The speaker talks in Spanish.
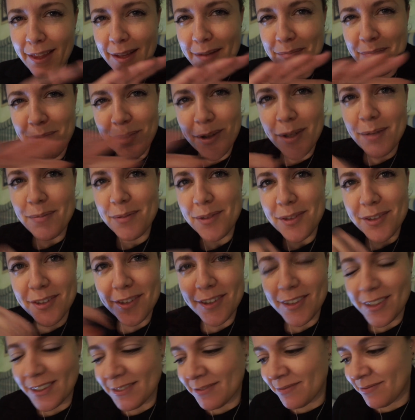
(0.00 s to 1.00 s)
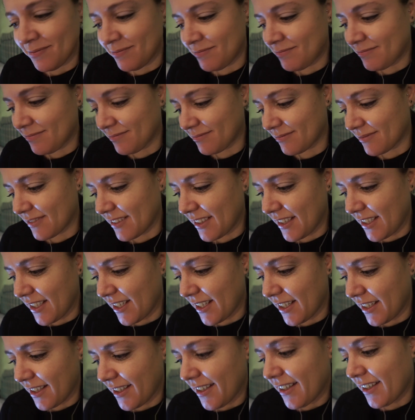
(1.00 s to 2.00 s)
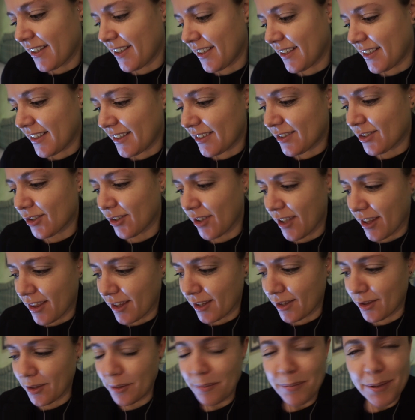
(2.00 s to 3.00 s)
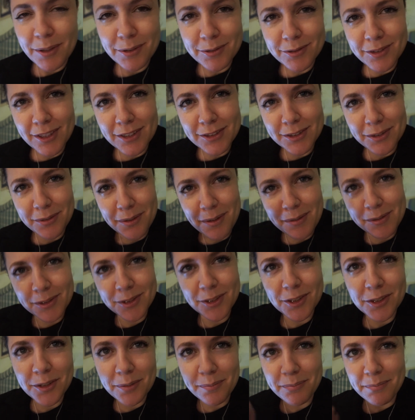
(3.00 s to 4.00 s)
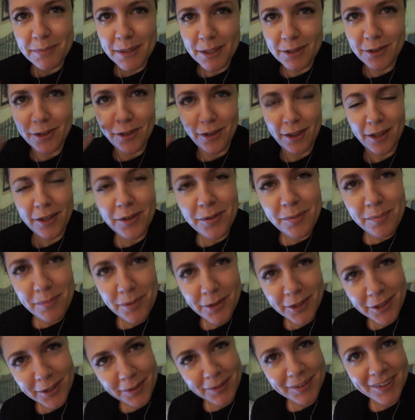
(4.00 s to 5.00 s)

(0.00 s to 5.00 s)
Y poco a poco mm, iré eso, haciendo preguntas sobre vosotros para conoceros un poquito